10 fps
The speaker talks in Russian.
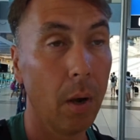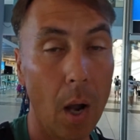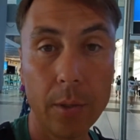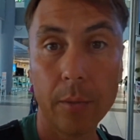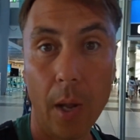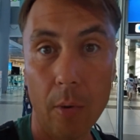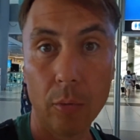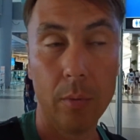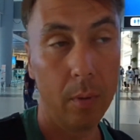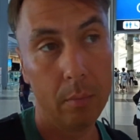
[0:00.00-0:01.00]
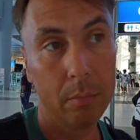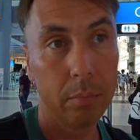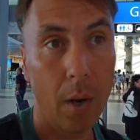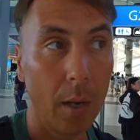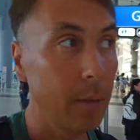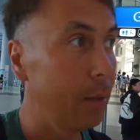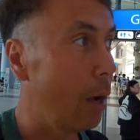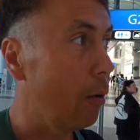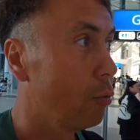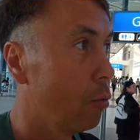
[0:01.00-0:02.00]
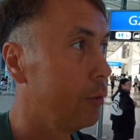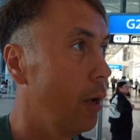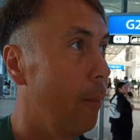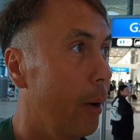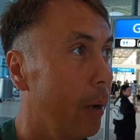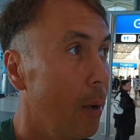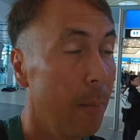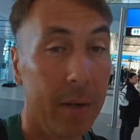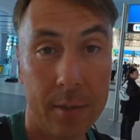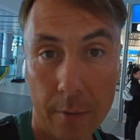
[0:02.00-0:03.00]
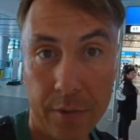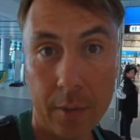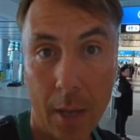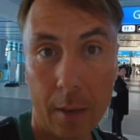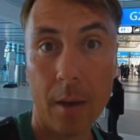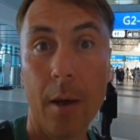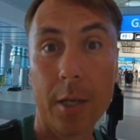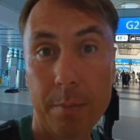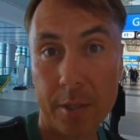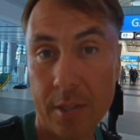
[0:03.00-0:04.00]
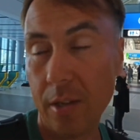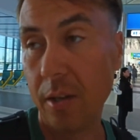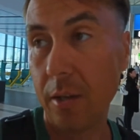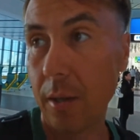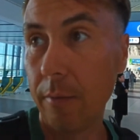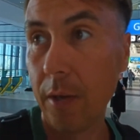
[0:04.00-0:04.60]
Как-то так вот, да? Как-то так вот, друзья мои. Поставьте лайк, распространите это